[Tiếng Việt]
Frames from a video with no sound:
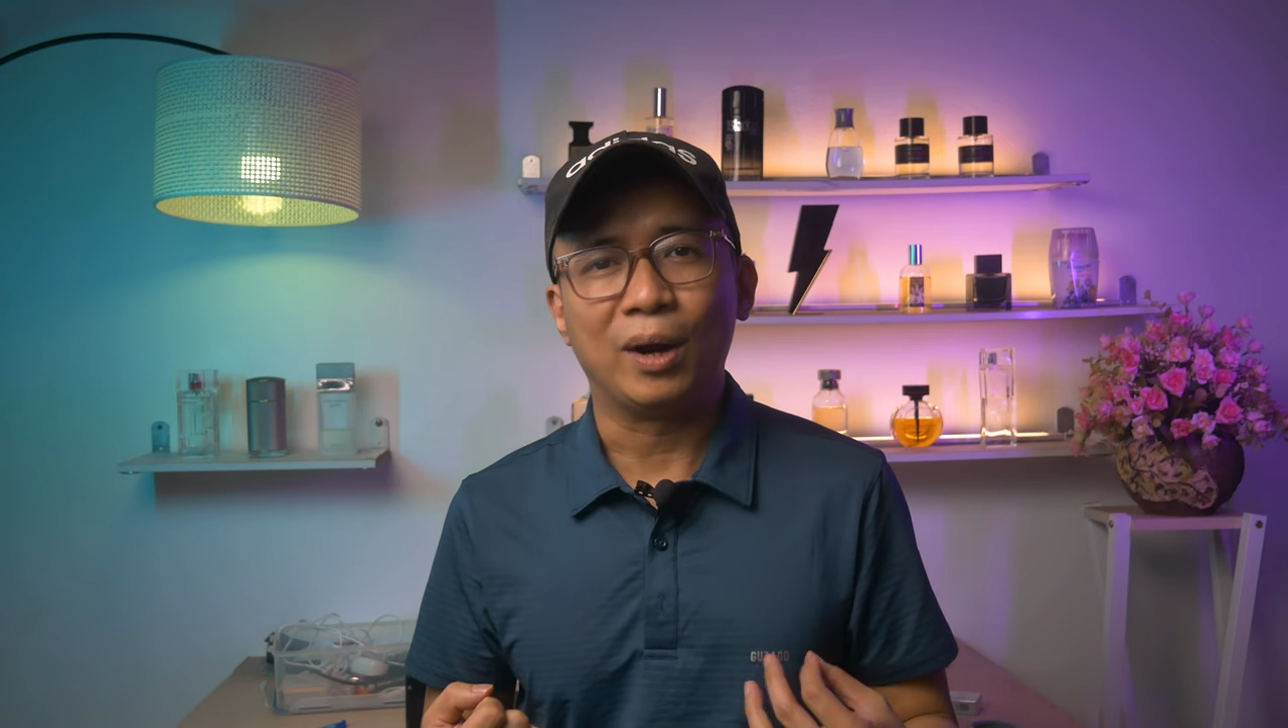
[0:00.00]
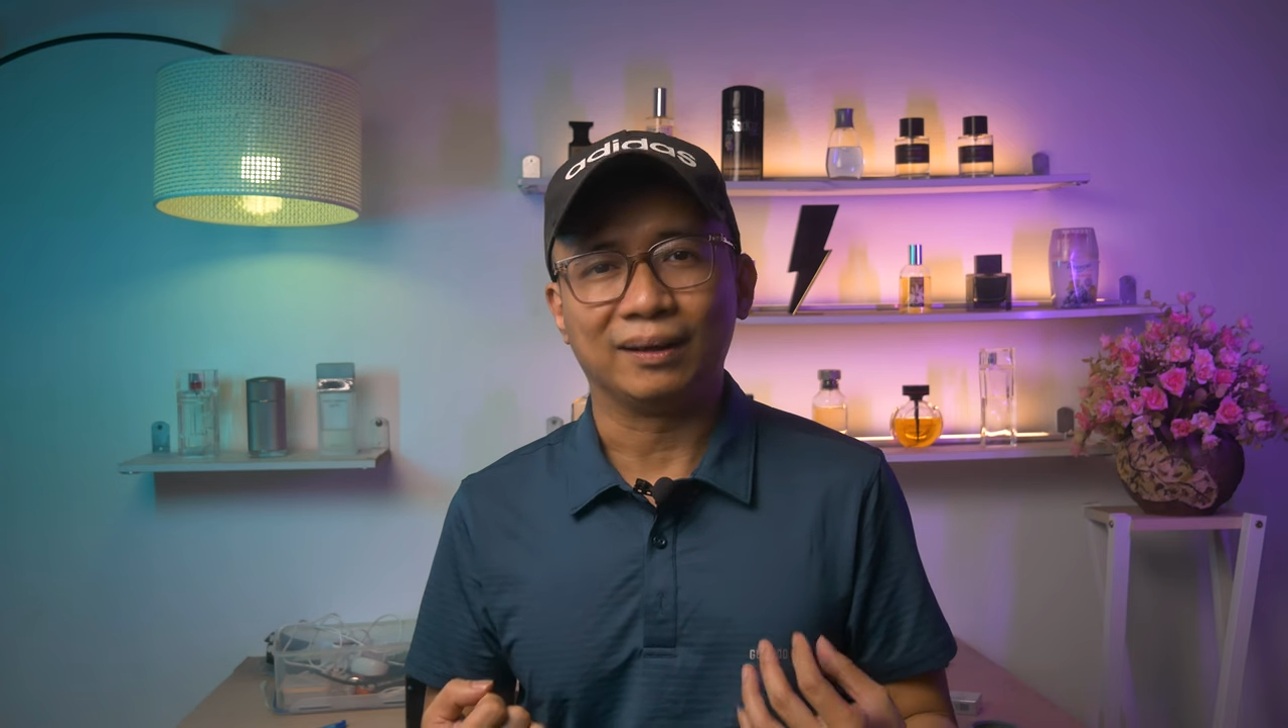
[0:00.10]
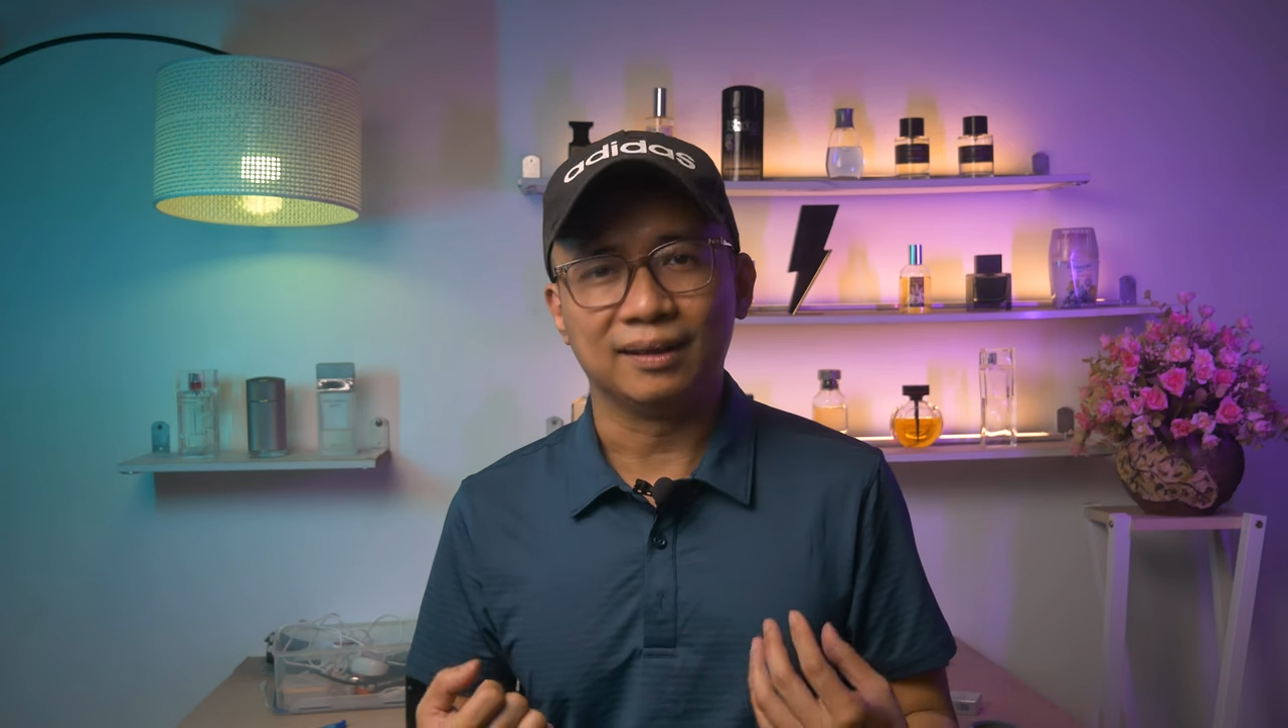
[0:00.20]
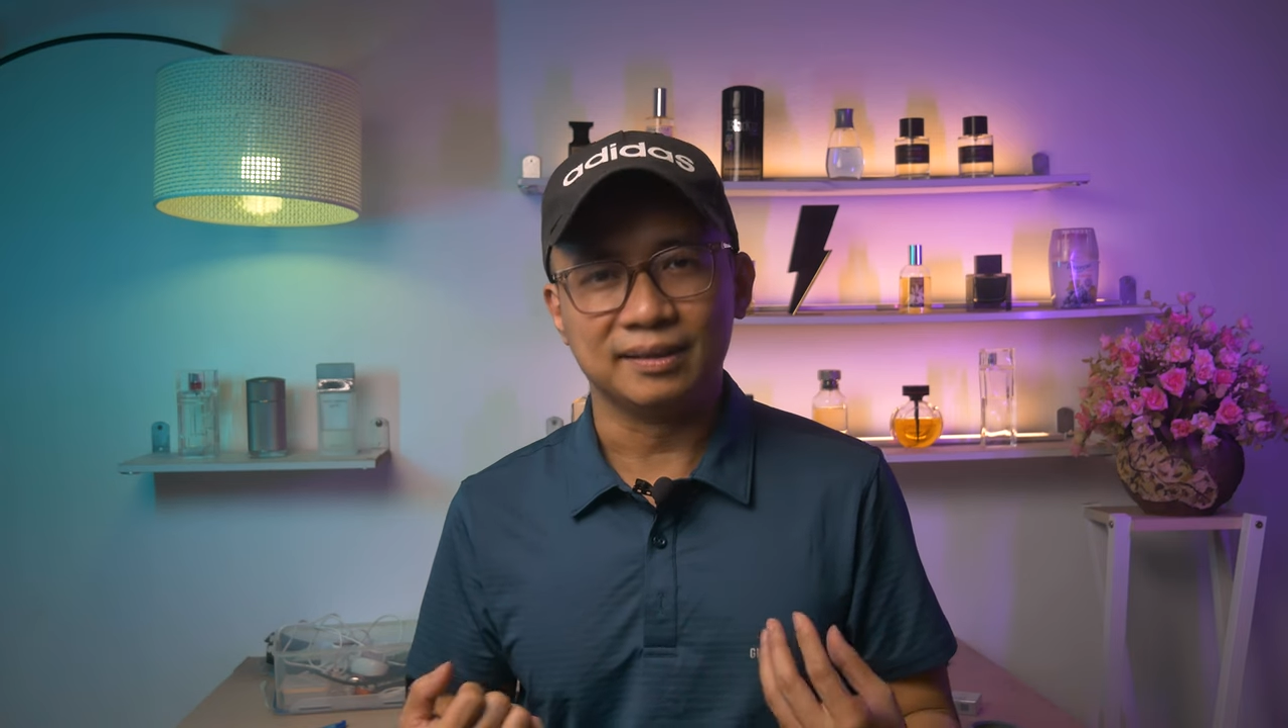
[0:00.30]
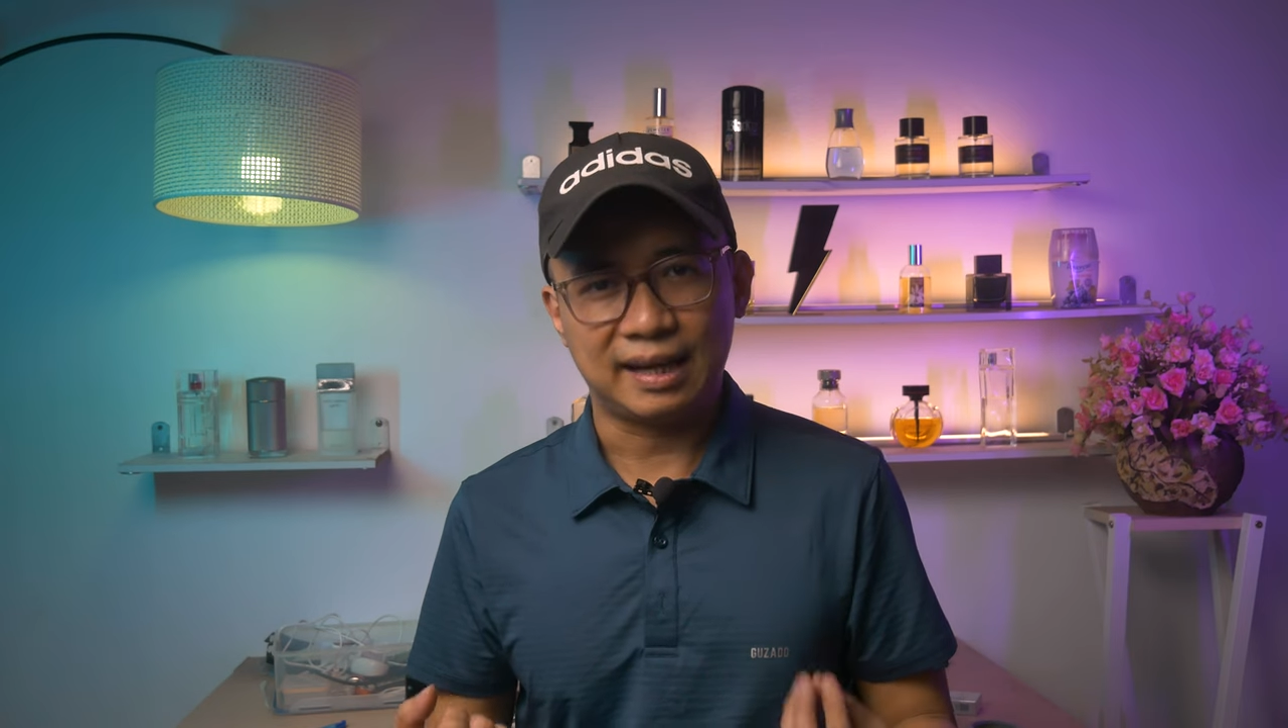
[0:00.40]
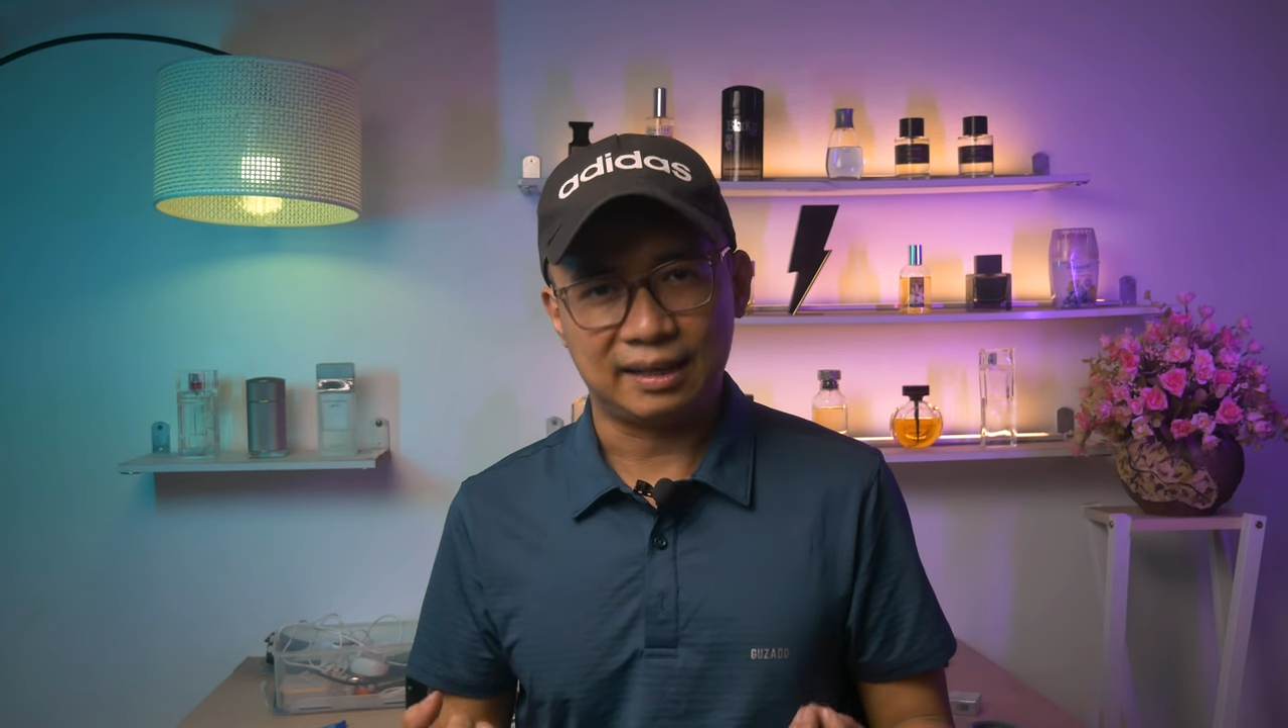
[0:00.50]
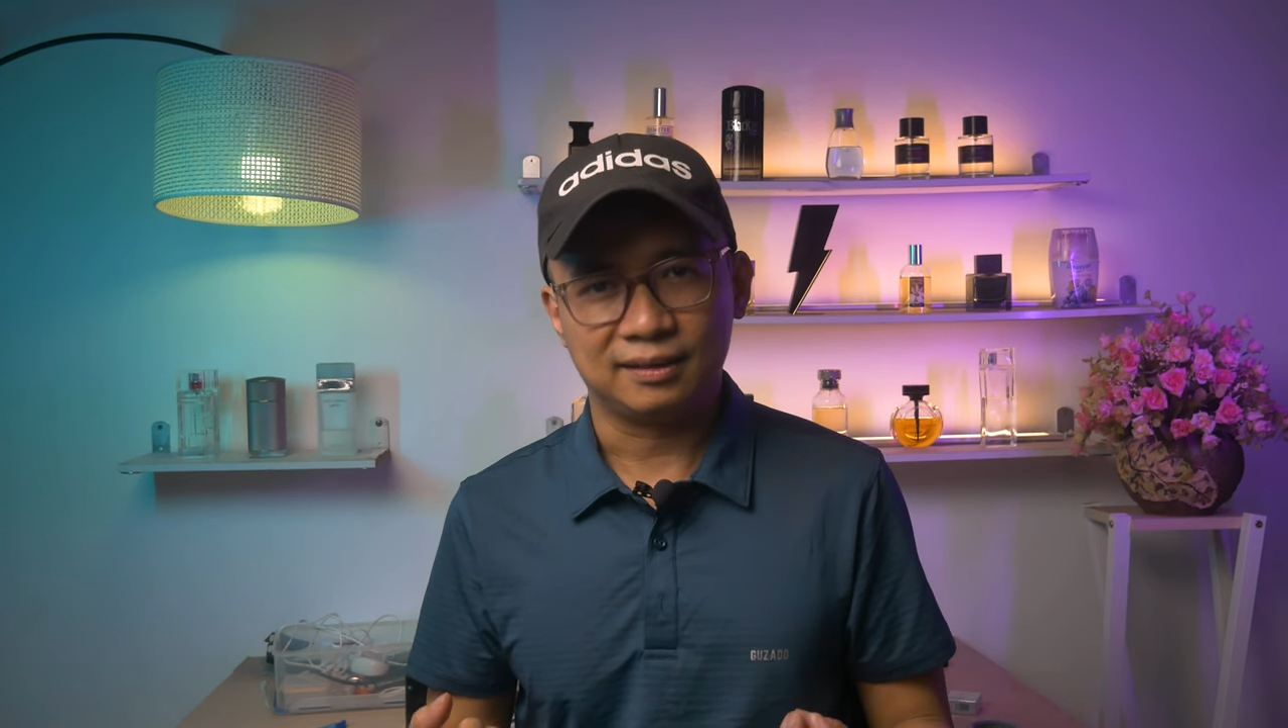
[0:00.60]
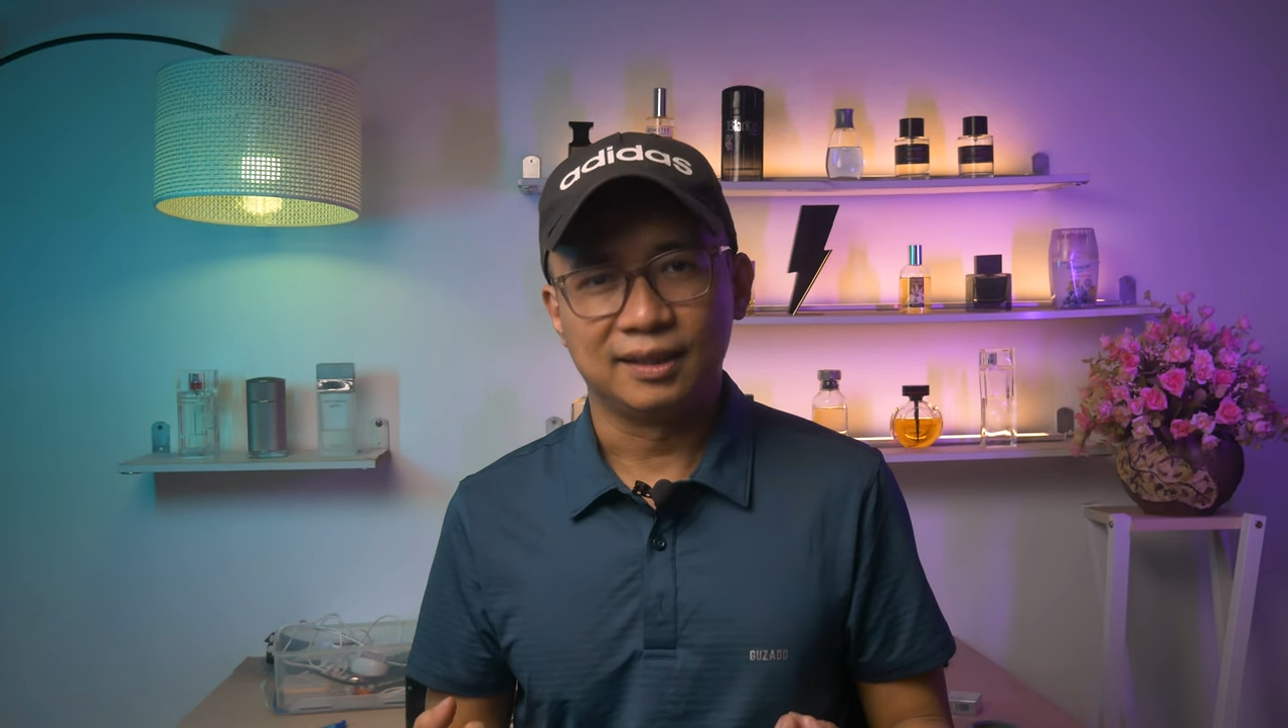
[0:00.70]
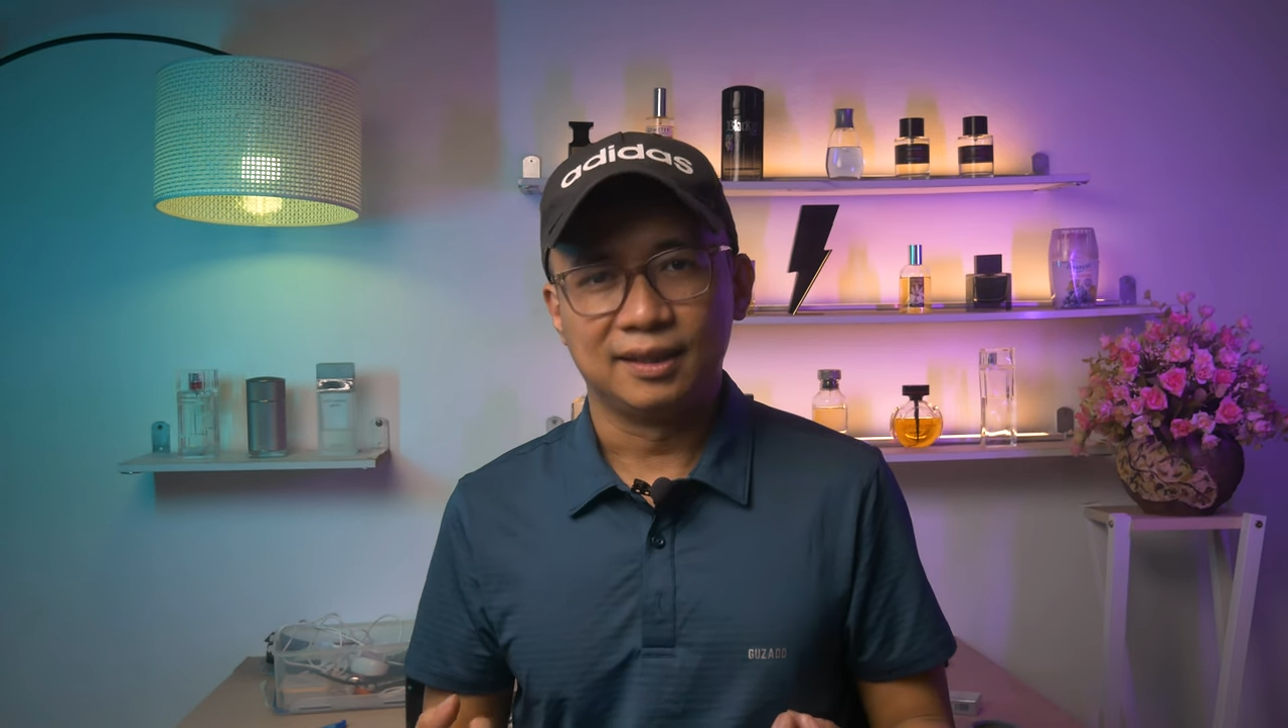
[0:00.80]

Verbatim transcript: khoảng thời gian